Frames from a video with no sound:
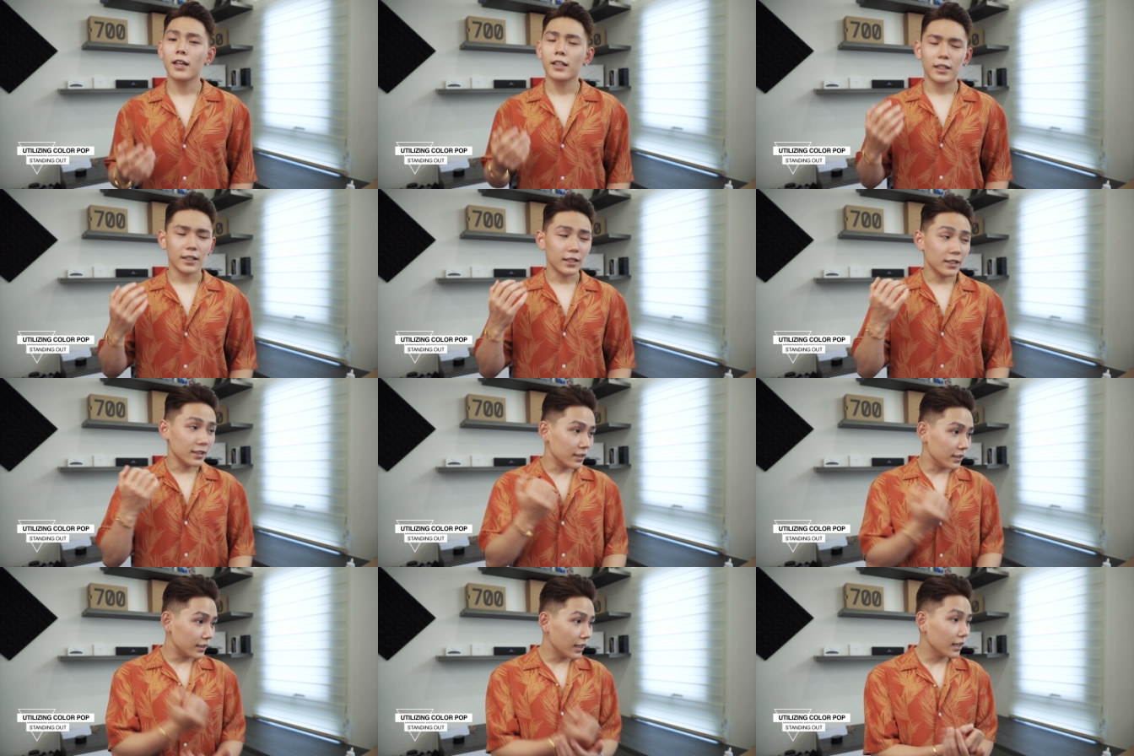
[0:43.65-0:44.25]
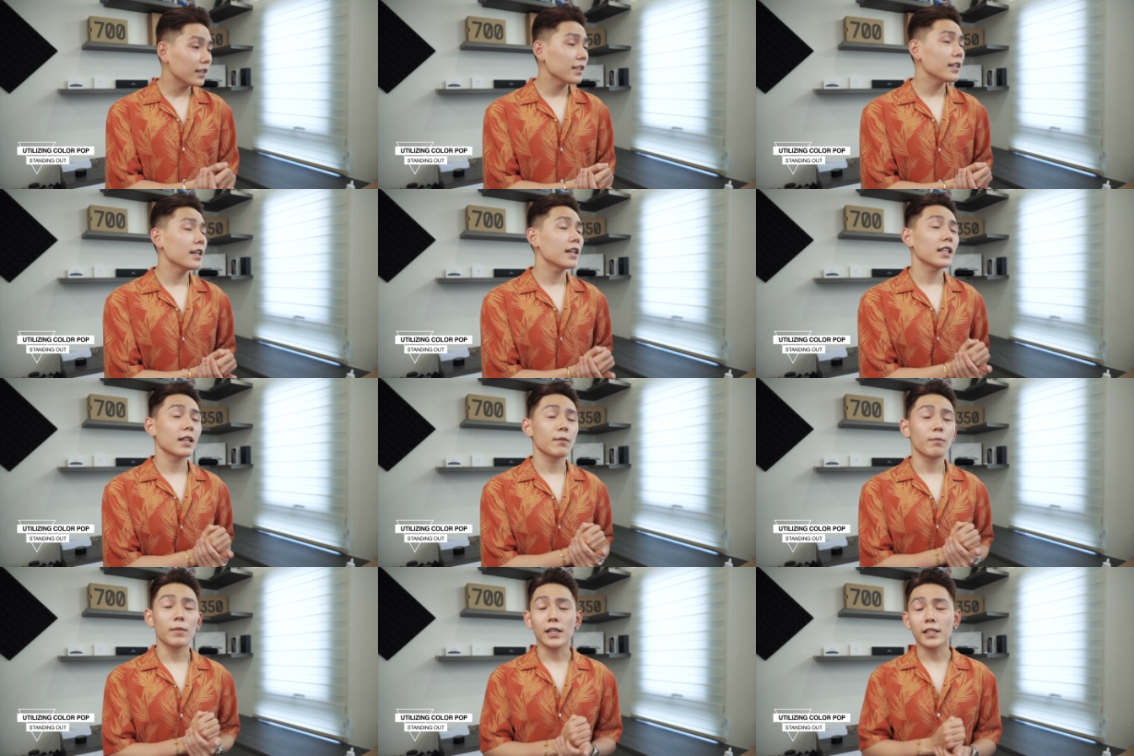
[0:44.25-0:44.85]
Thì tất nhiên
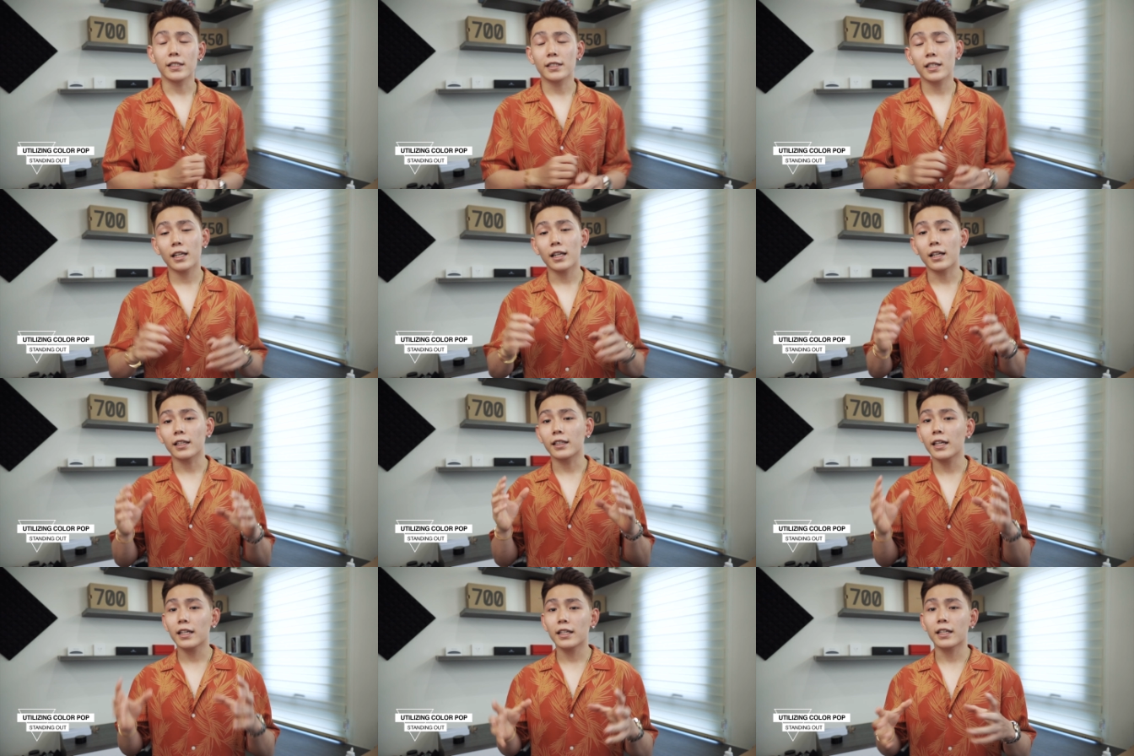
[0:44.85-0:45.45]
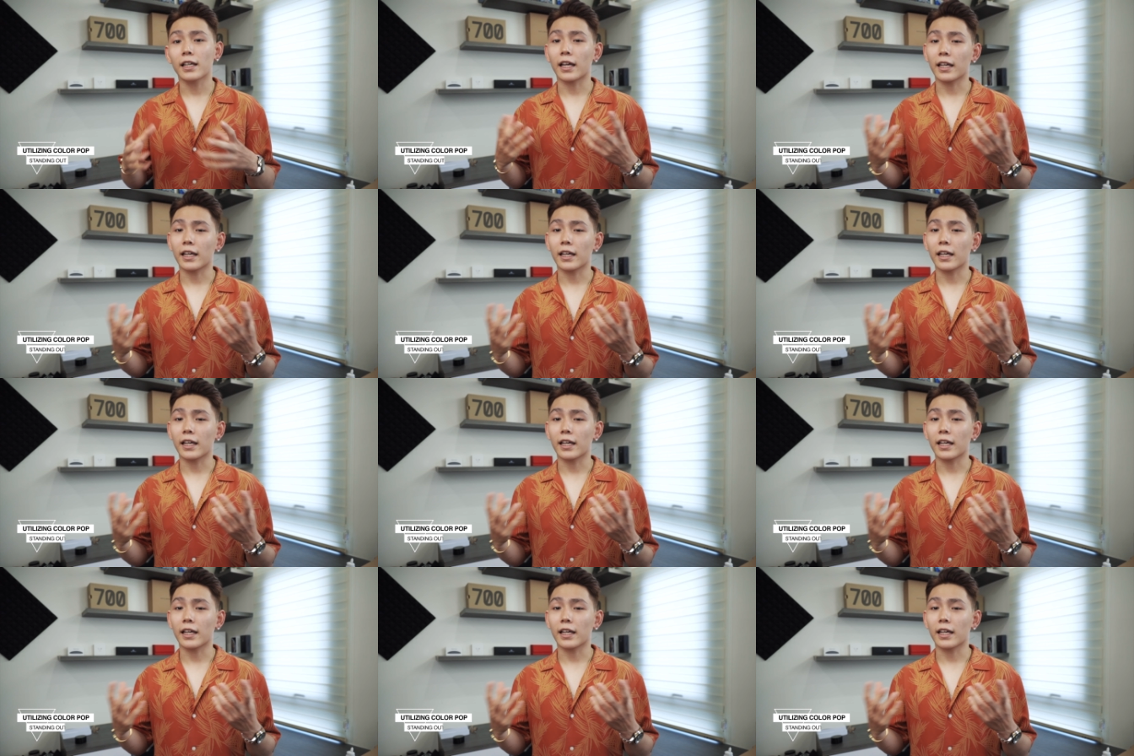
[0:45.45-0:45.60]
là mình rất là thích